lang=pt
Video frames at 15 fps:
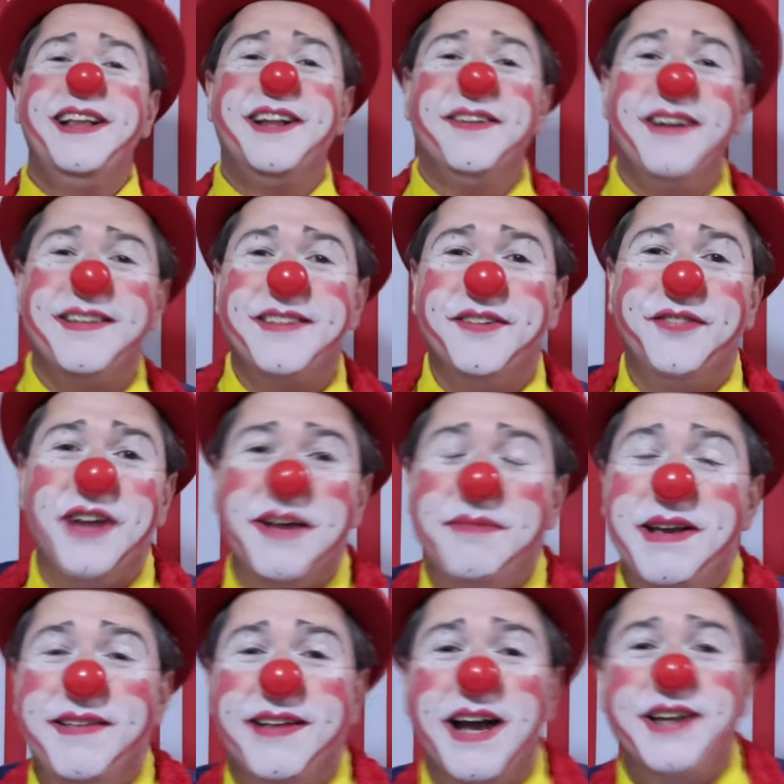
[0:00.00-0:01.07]
então essa foi a
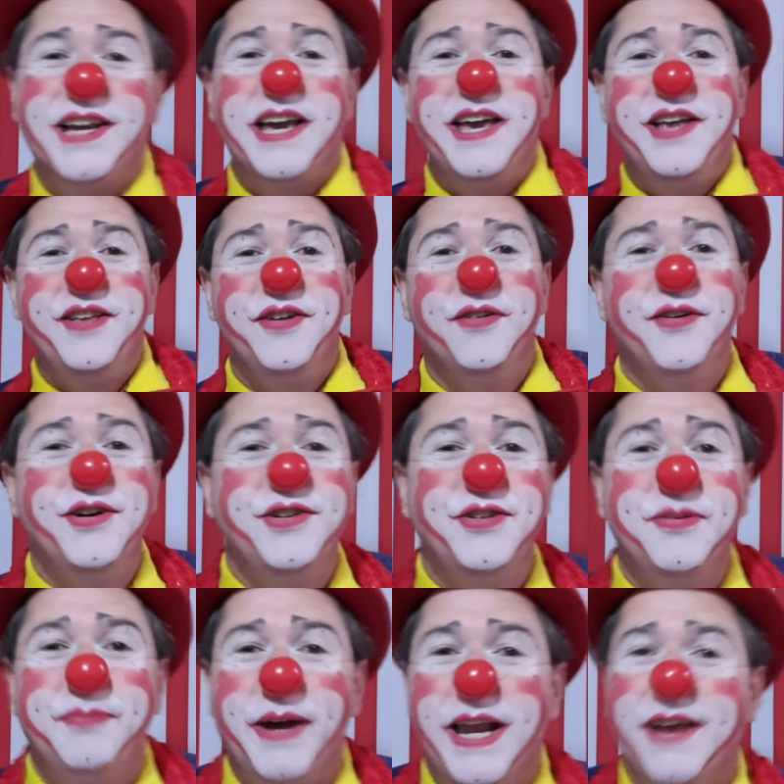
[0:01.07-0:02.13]
mensagem aí de hoje
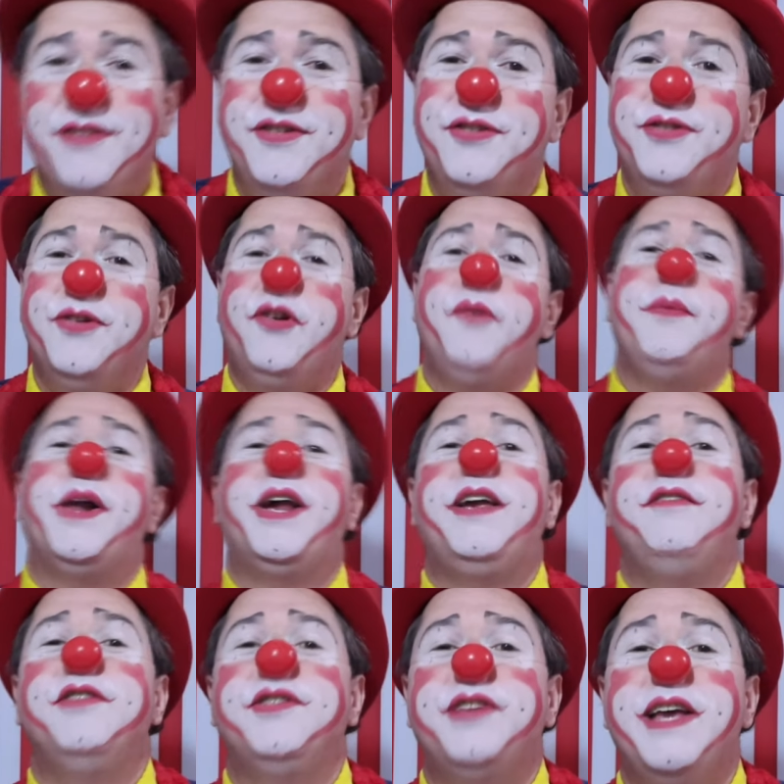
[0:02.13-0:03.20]
do Palestra Truco para
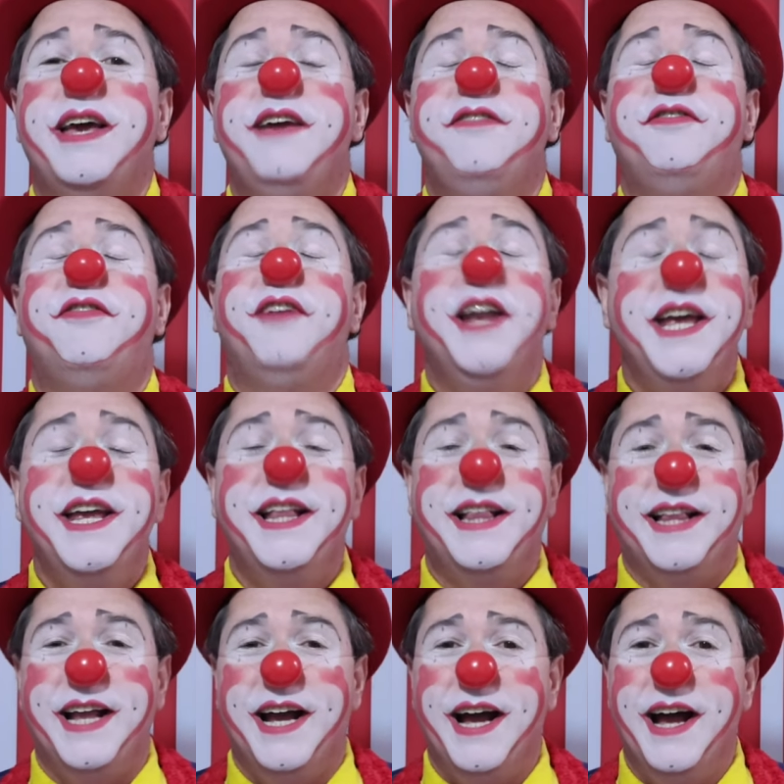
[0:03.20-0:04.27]
que você
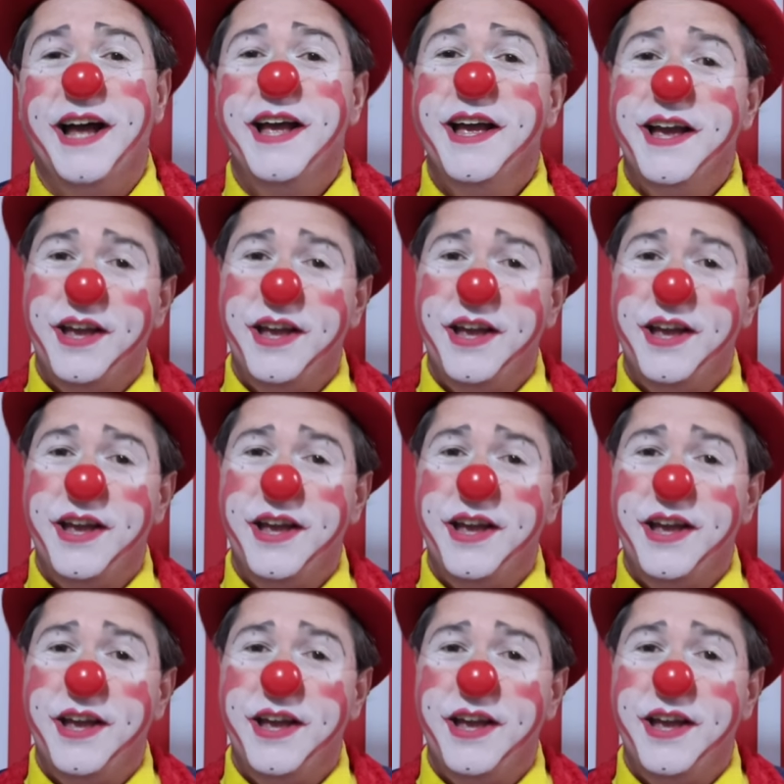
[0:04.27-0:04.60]
reflita.